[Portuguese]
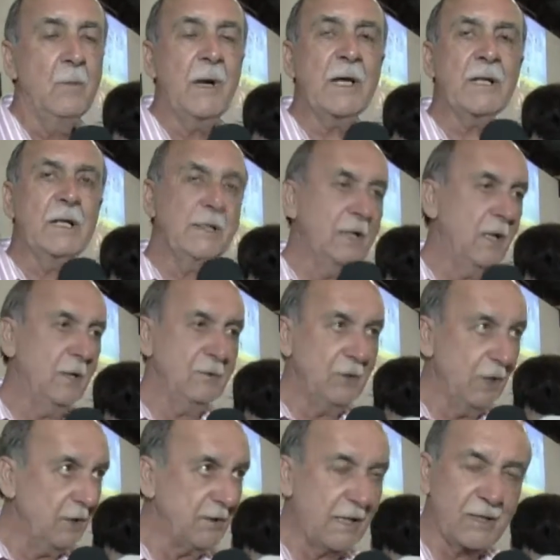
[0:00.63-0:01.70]
Uma grande
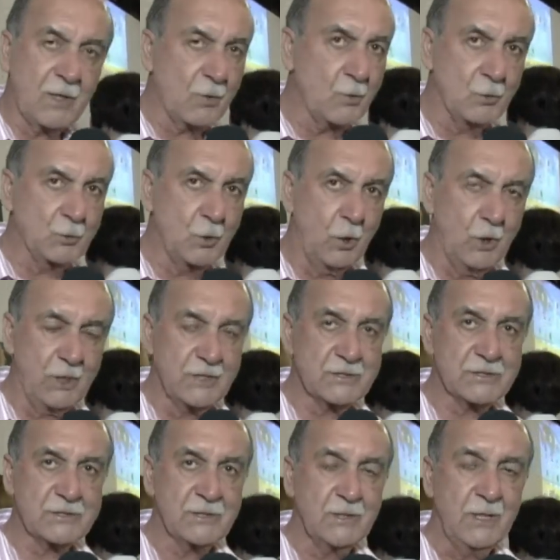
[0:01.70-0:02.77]
reunião de agricultores
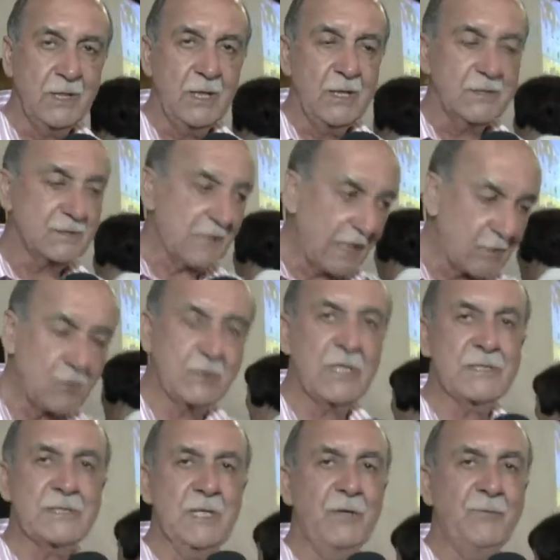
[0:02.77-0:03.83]
está
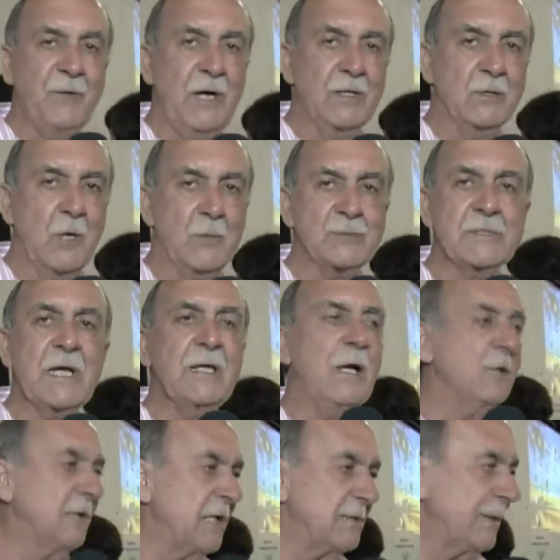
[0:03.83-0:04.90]
acontecendo em Fernandópolis.
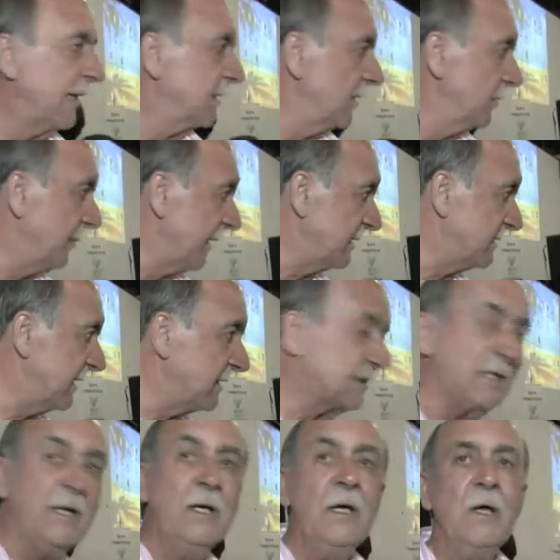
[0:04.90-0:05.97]
Canal 10 marcando
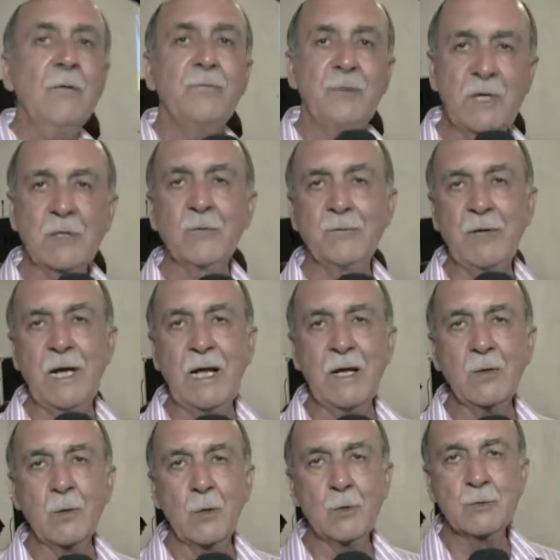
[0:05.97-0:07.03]
presença, vindo
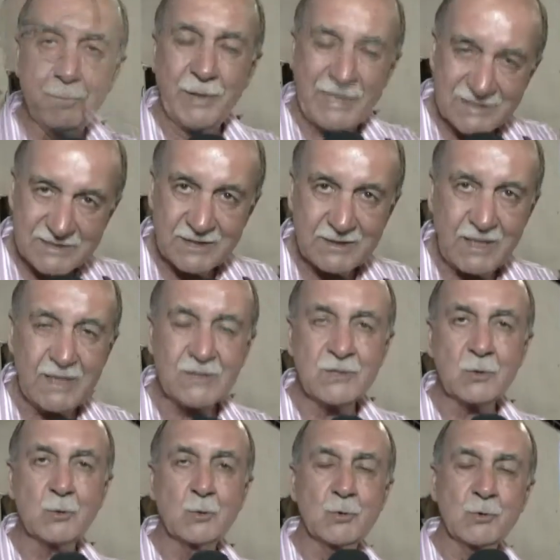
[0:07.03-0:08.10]
falar com o
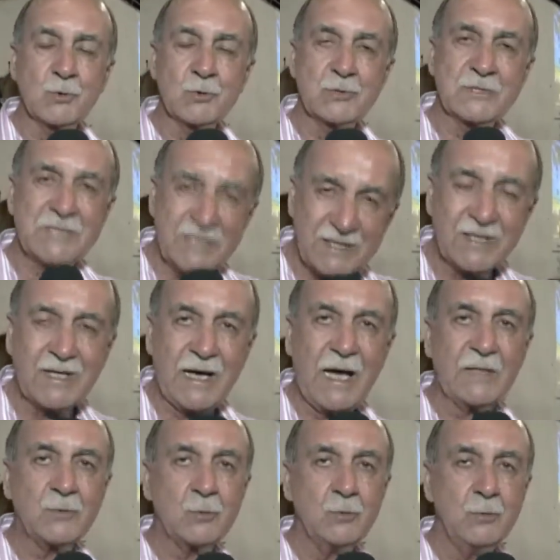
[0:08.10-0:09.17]
presidente do
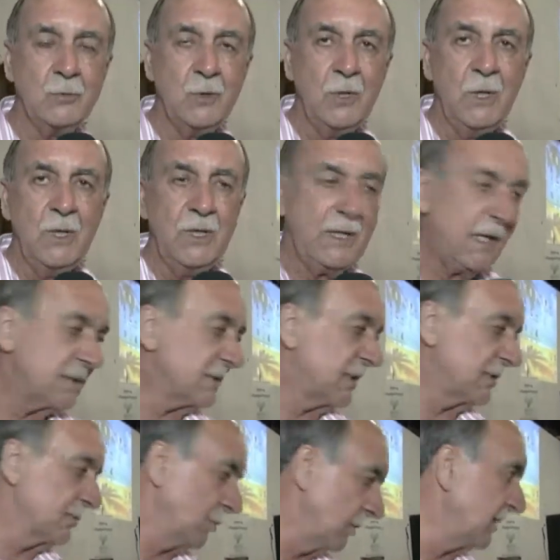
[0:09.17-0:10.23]
sindicato e
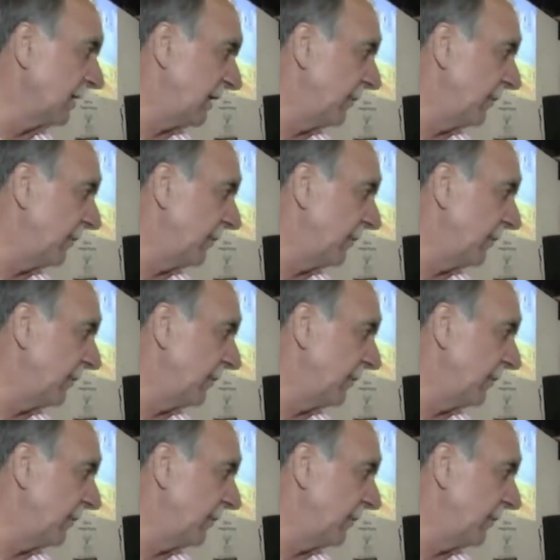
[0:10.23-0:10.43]
assessor da